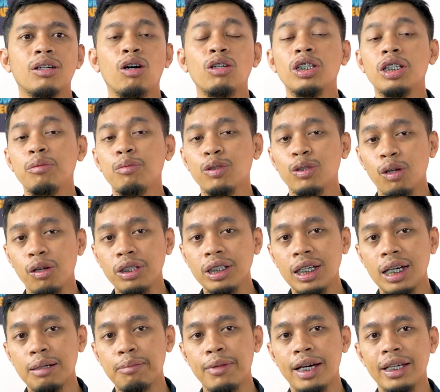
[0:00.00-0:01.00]

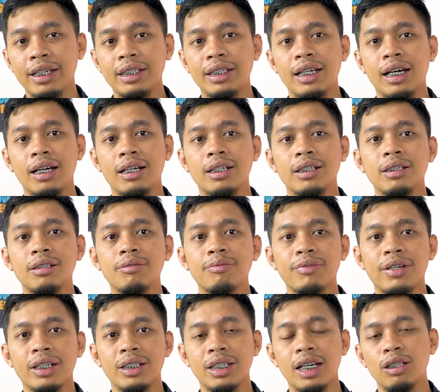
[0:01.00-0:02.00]
kontributornya, baik yang
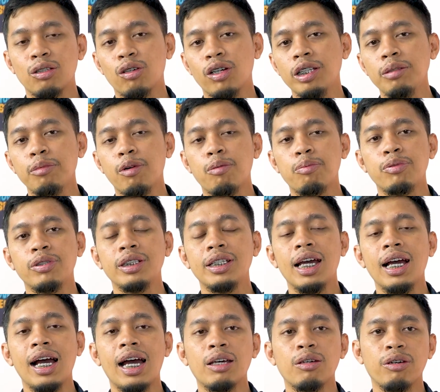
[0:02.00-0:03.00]
versi Android maupun
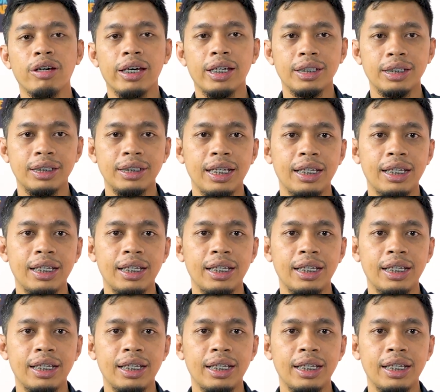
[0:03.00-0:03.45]
yang iOS.